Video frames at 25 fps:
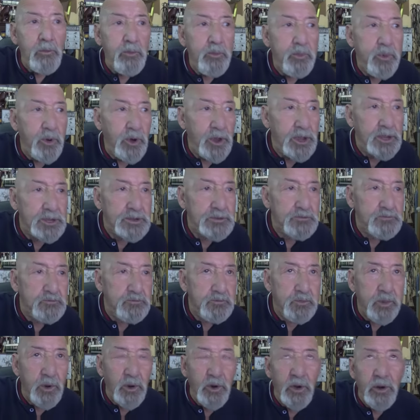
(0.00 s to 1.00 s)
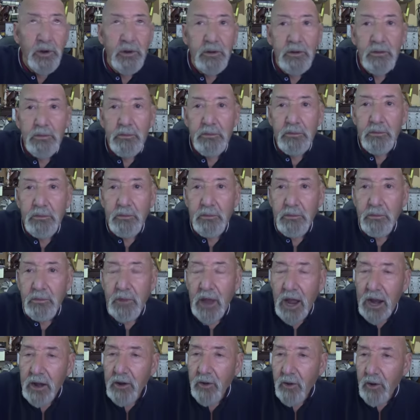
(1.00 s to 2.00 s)
pues por
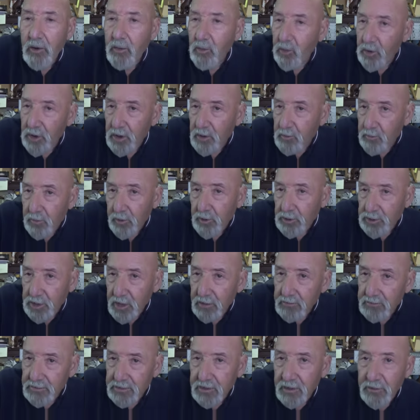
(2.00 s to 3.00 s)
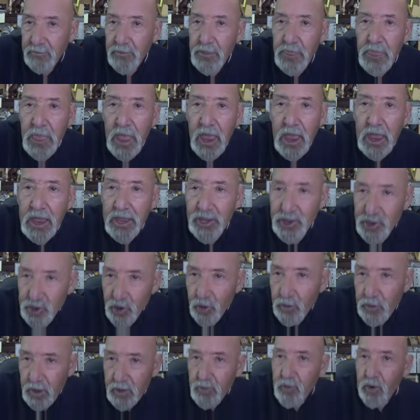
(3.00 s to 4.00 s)
algo muy importante.
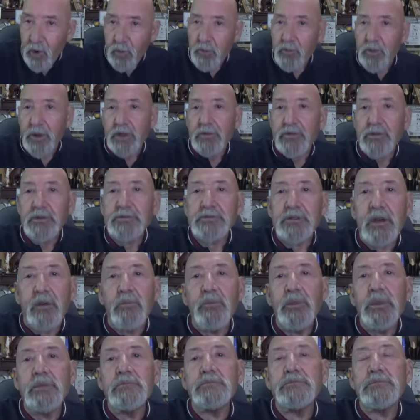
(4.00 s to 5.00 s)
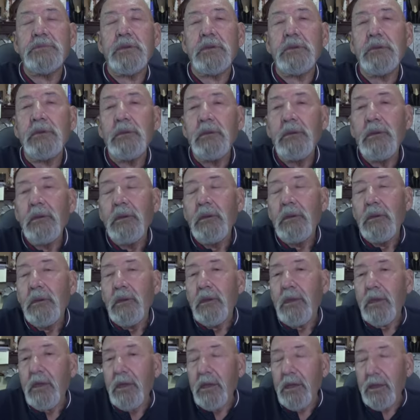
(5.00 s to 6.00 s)
Yo vivo precisamente
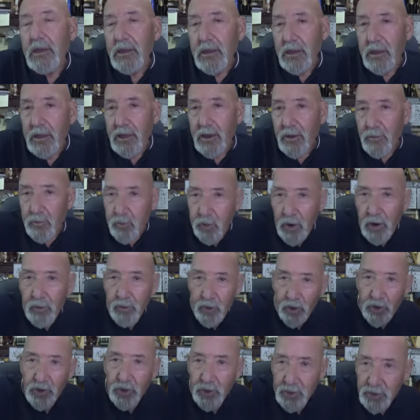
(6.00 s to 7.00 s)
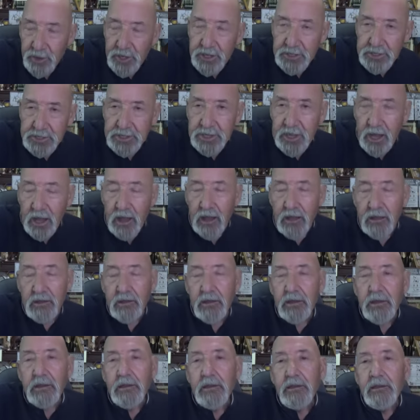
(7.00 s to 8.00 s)
en el pueblo donde está,
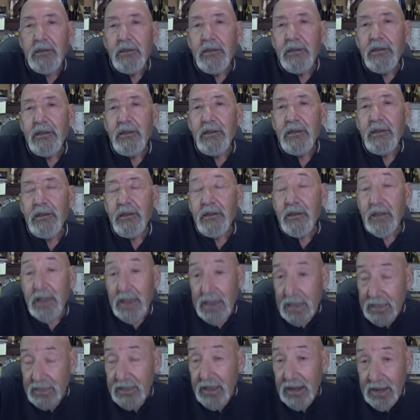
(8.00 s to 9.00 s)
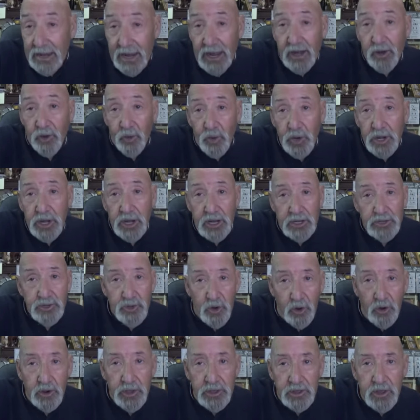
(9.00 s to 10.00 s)
eh, quedan las ruinas
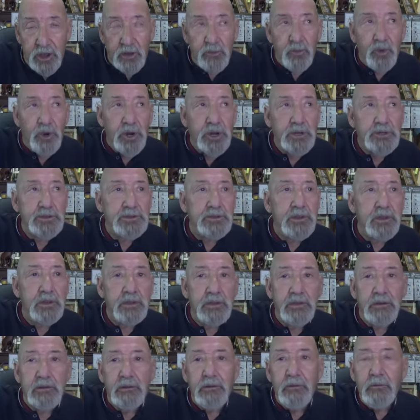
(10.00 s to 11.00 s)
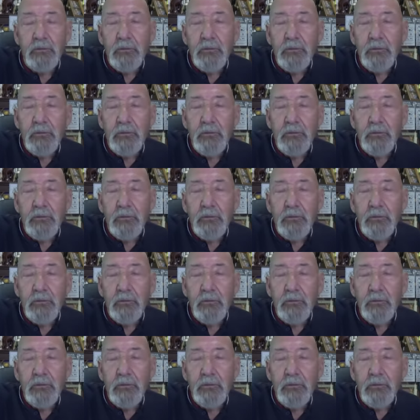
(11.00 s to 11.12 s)
hoy del monasterio